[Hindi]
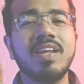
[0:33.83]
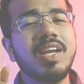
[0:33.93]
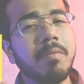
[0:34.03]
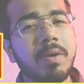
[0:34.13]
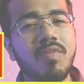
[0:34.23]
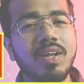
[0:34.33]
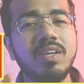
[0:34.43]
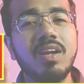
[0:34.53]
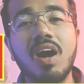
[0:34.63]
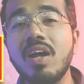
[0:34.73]
नंबर
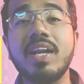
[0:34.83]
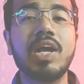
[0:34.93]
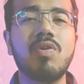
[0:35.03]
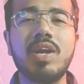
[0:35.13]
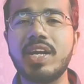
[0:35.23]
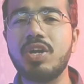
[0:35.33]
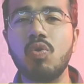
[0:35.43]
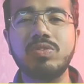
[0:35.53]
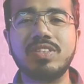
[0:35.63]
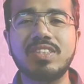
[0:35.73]
वन अनरेगुलेटेड
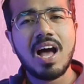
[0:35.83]
लोन्स